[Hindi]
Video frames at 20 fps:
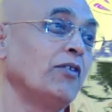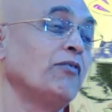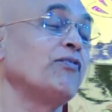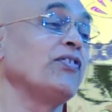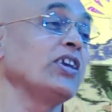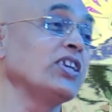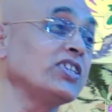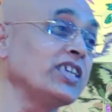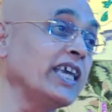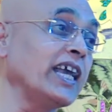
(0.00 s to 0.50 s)

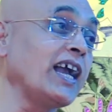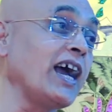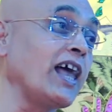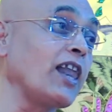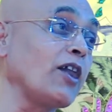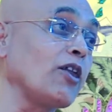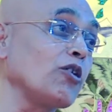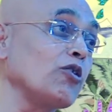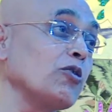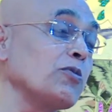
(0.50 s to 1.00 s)

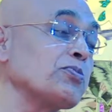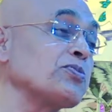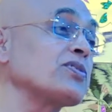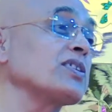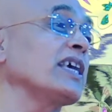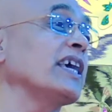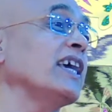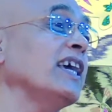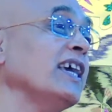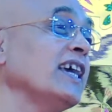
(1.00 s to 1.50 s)
फिजिकल रूप
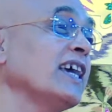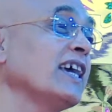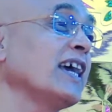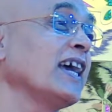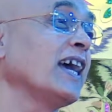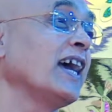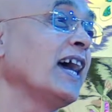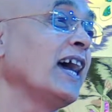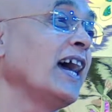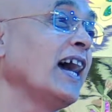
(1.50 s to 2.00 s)
से
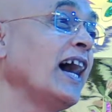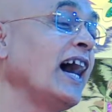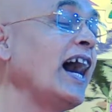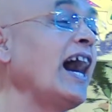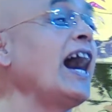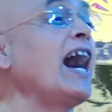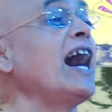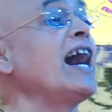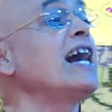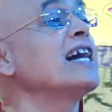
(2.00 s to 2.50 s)

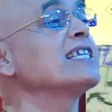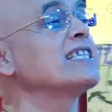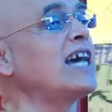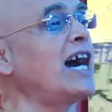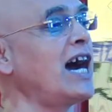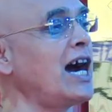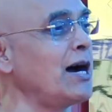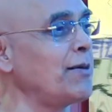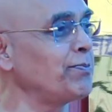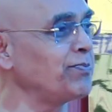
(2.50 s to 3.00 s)
आज
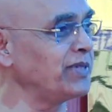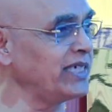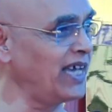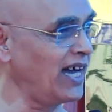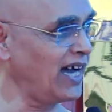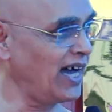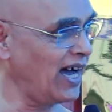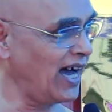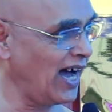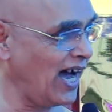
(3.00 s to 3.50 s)
आप
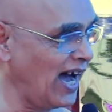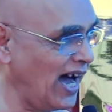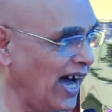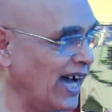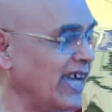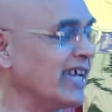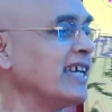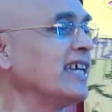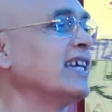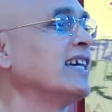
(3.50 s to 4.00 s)
यहां
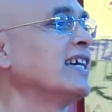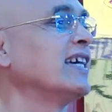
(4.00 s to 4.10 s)
आए